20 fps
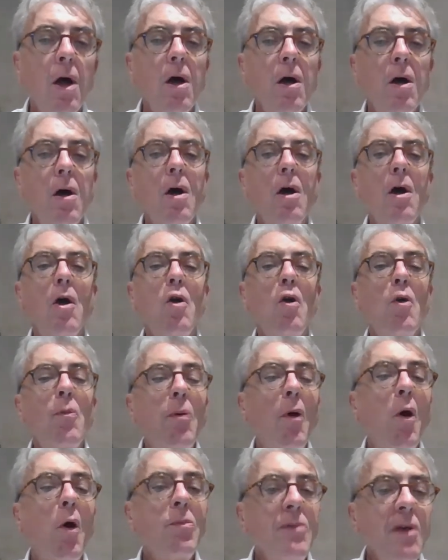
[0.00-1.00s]
le
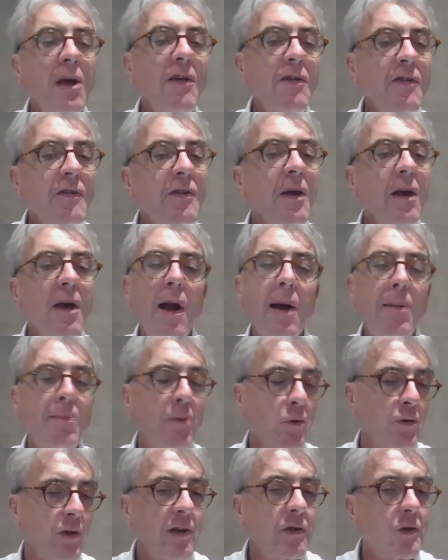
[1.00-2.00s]
premier, c'est la
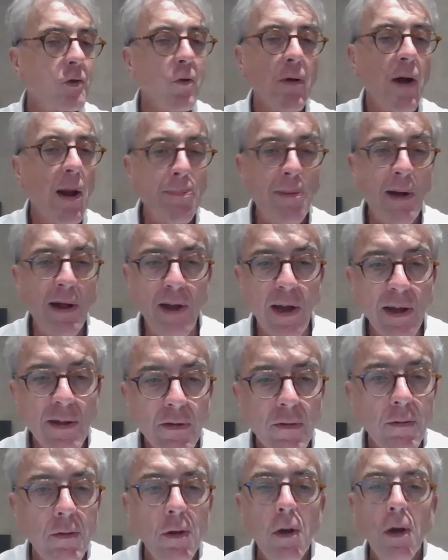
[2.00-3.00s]
protection de la
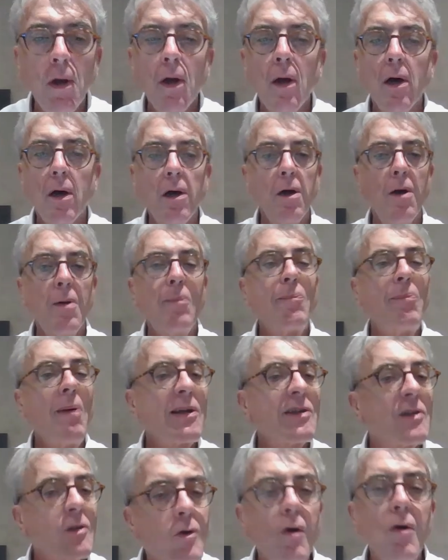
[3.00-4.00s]
planète,
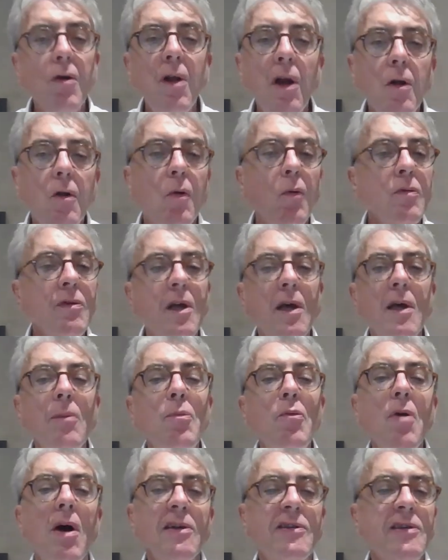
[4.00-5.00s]
parce qu'il
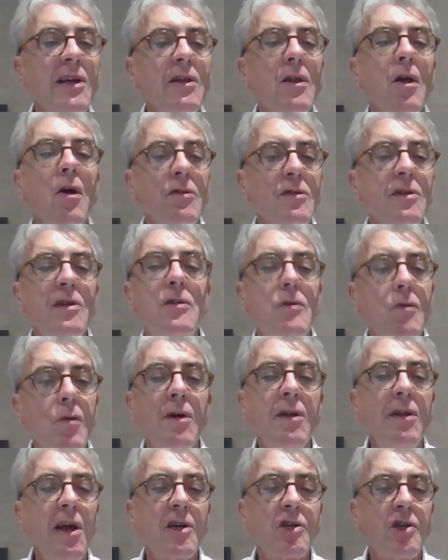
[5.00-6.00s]
contribue à cette transition
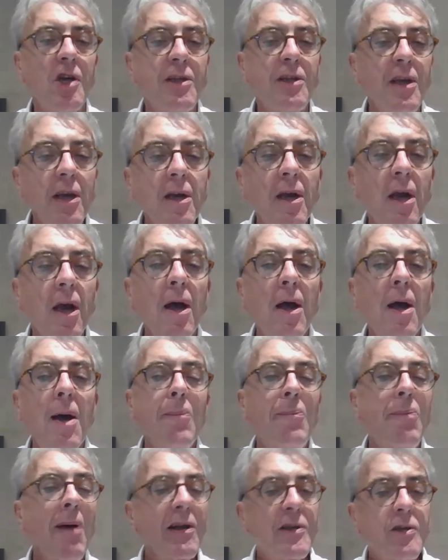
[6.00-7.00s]
énergétique,
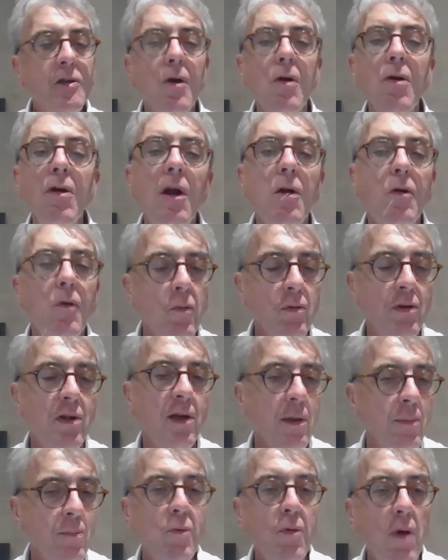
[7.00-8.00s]
parce qu'il
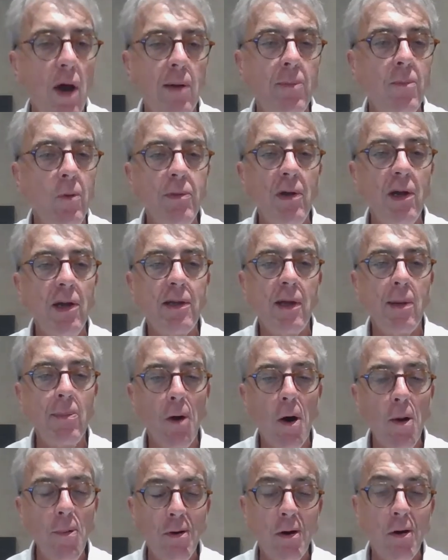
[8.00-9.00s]
contribue à la mobilité
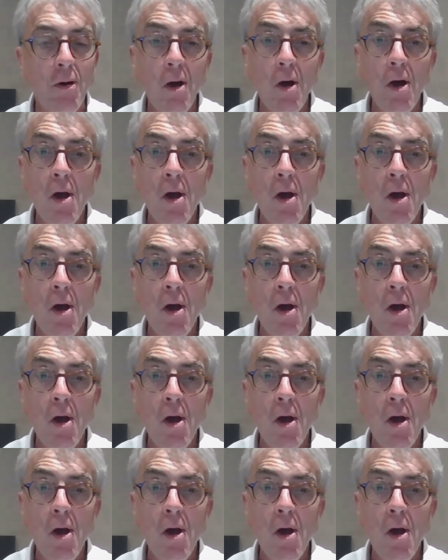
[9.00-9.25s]
propre.